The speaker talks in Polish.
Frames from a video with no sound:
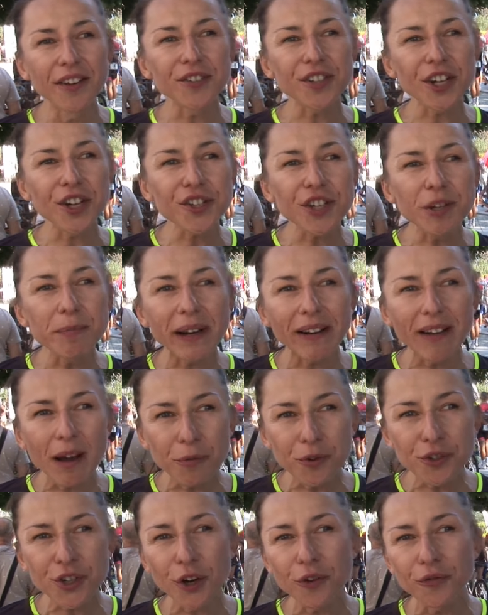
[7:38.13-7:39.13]
Wcześniej
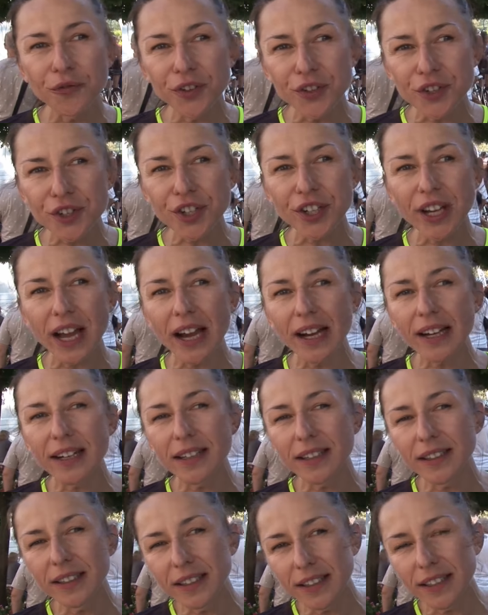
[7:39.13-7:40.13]
brałam udział w wyścigach
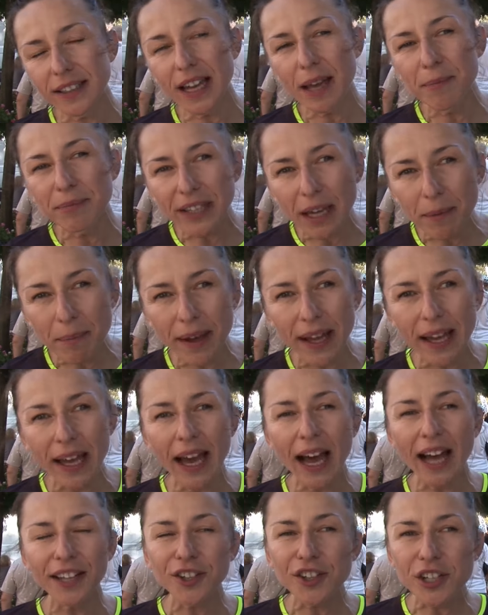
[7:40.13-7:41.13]
y, MTB,
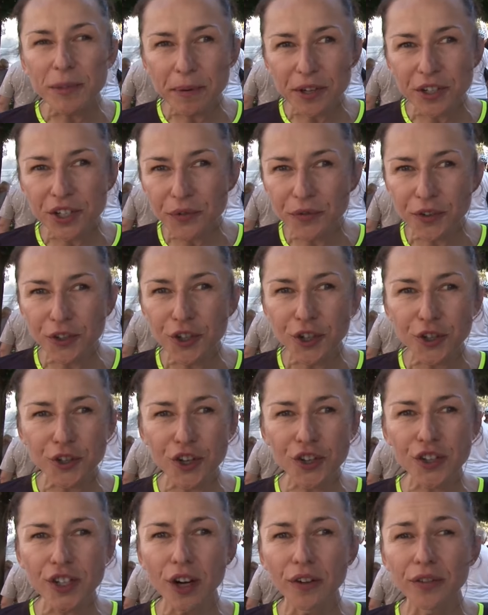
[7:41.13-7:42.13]
a to jest pierwszy wyścig
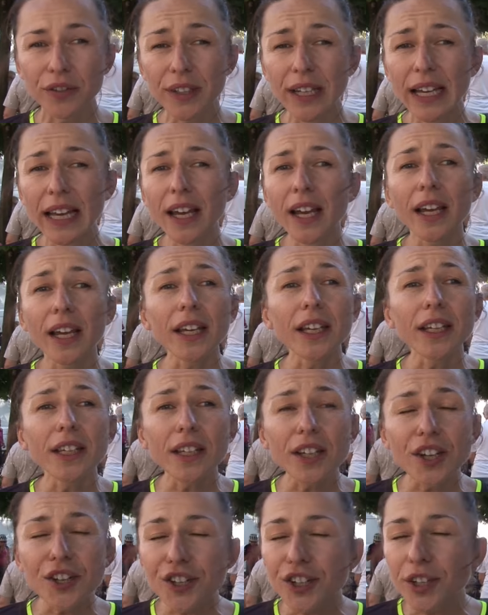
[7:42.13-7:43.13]
szosowy
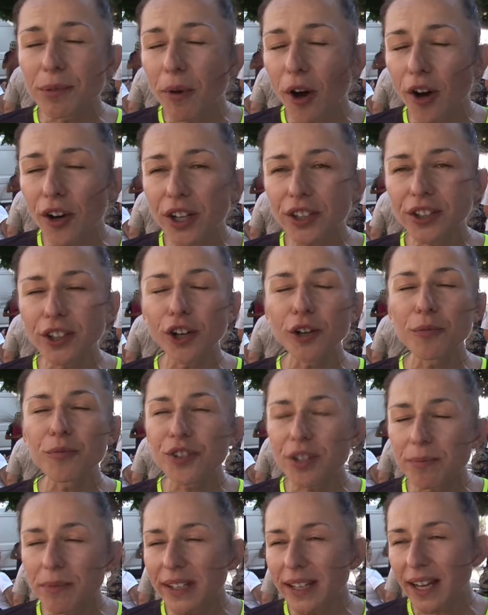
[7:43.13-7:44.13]
i jeśli mogę, to
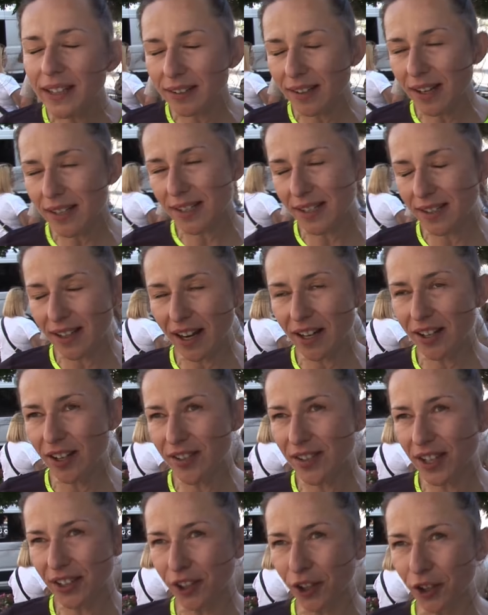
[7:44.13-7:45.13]
olbrzymie gratulacje dla
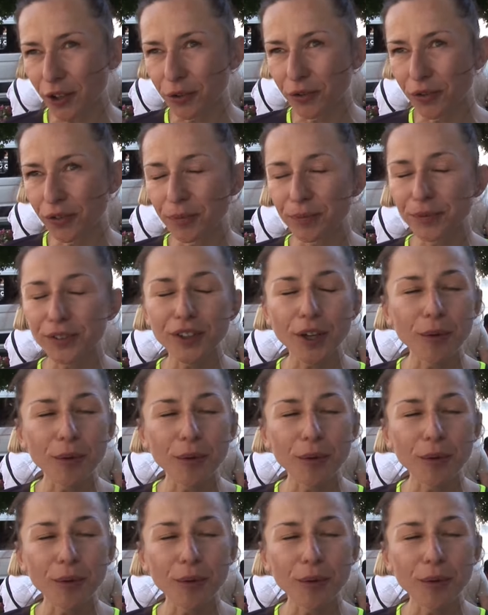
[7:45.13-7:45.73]
organizatorów.